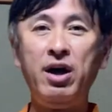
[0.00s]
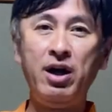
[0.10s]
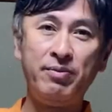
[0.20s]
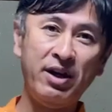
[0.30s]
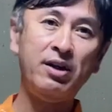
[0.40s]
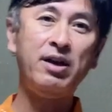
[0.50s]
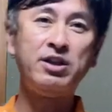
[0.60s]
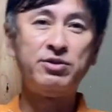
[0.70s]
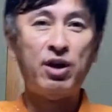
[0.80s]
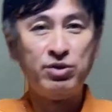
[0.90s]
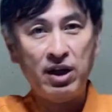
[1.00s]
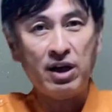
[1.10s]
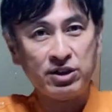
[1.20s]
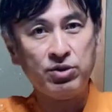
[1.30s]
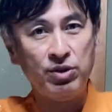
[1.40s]
現代人は腕
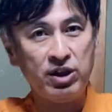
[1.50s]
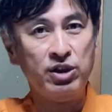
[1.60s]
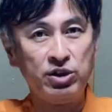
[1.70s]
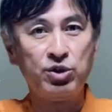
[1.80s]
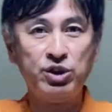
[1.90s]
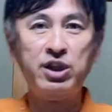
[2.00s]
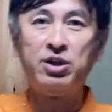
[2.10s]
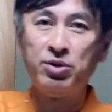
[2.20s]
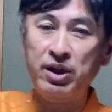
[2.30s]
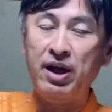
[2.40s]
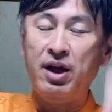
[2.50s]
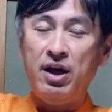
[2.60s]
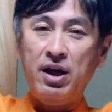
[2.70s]
がすごい緊張しているので、